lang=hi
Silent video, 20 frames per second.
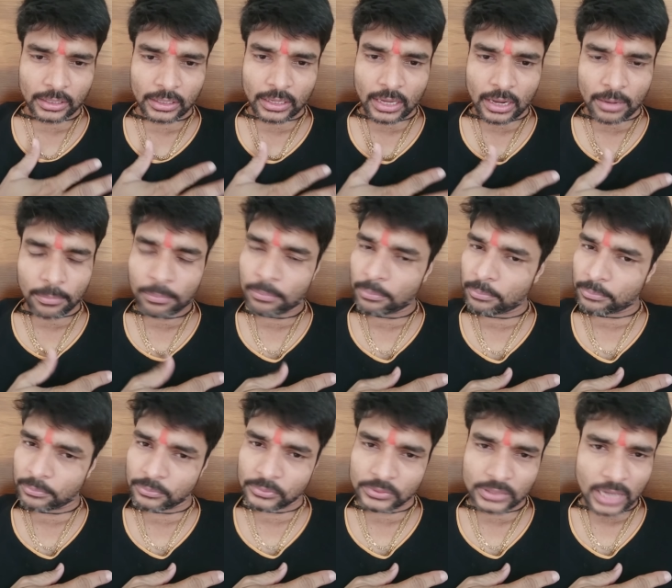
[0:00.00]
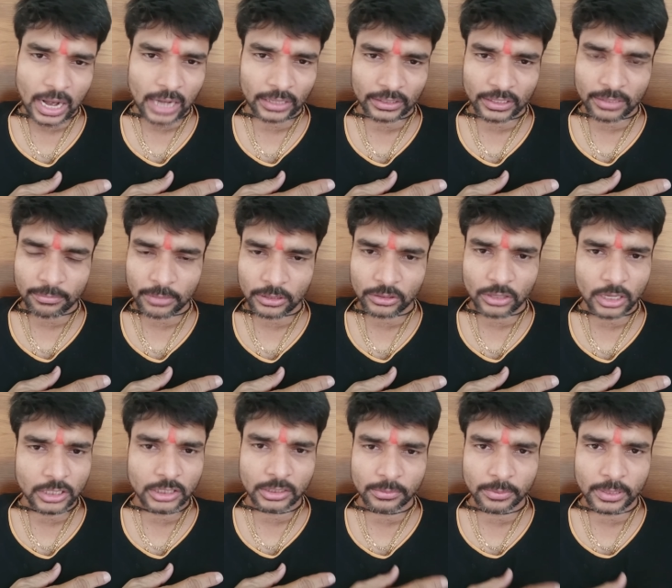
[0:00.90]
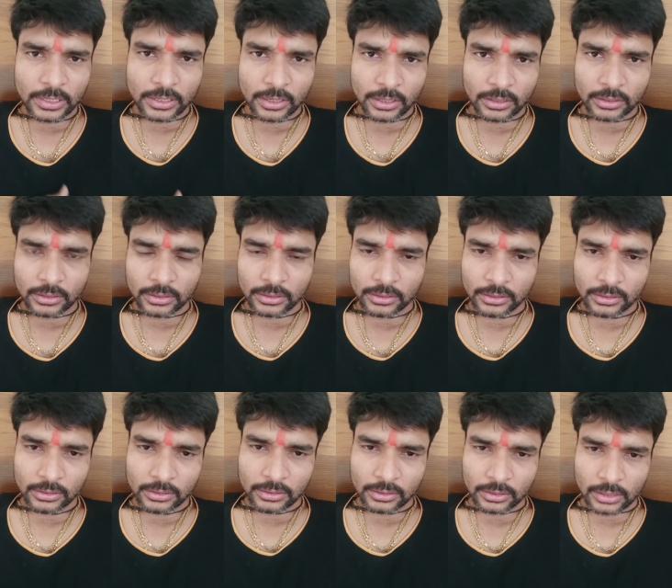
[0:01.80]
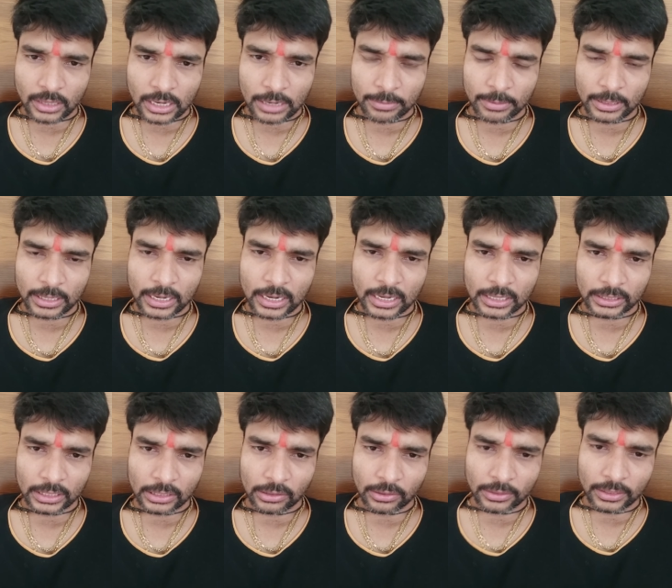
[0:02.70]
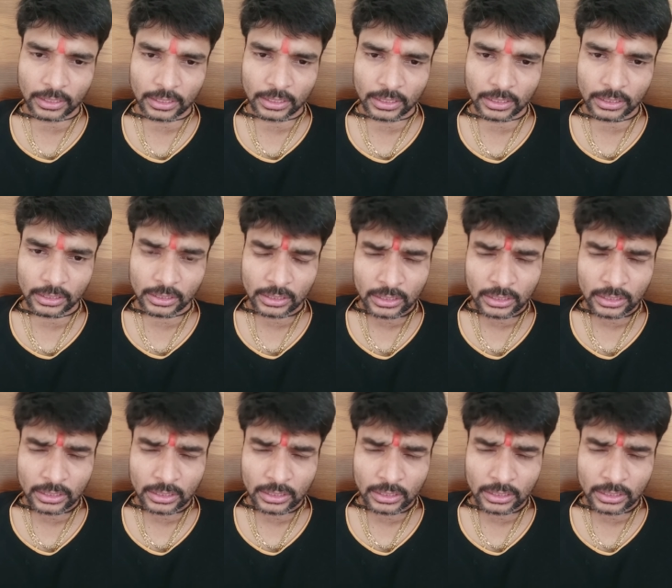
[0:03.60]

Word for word: या चार दिन में दस मिलियन हमारा गाना के कहते नहीं